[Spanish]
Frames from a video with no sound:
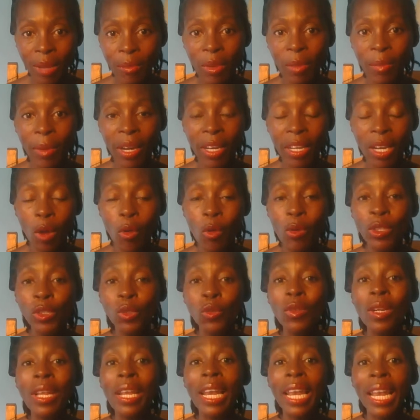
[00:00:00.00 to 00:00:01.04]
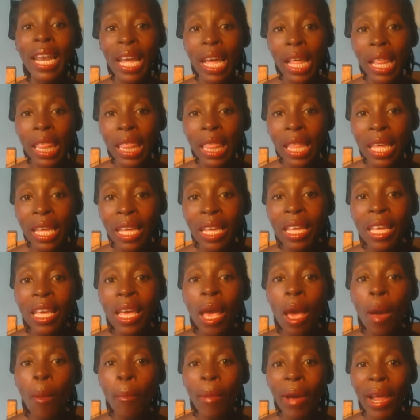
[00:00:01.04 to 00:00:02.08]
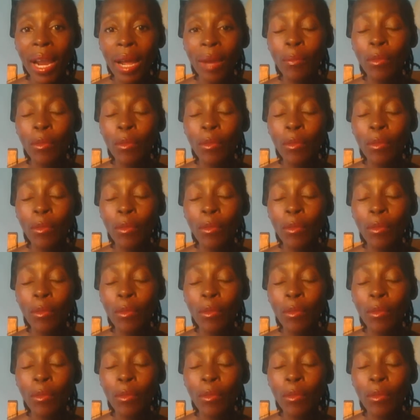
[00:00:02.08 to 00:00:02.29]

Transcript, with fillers: Mi página web es un enlace para,